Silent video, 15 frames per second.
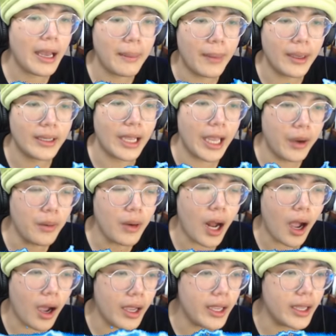Mình hiểu
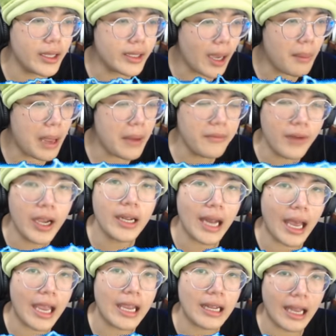rồi, trong MV
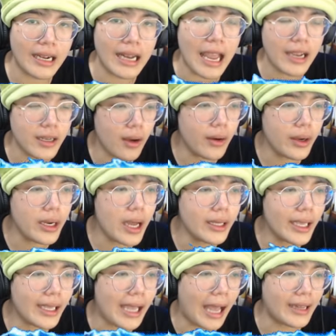này là đang nói đến
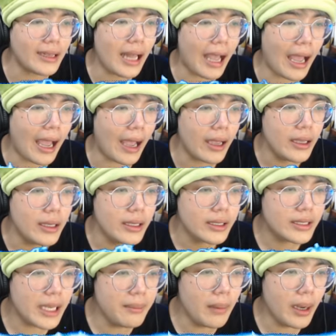cái cảnh là
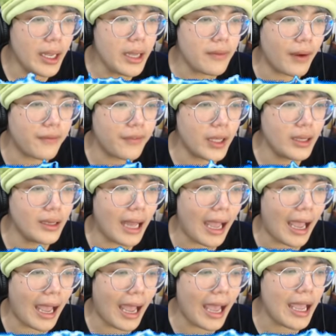Simmy và Vinh
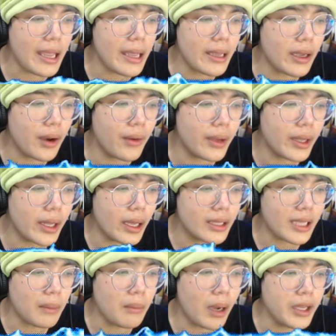là hai người
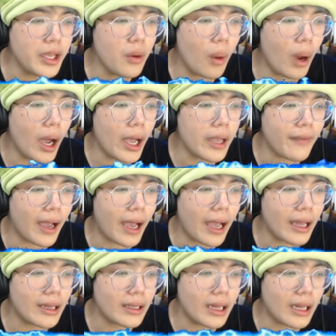sống ở dưới quê
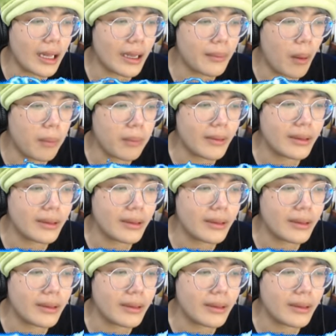và là một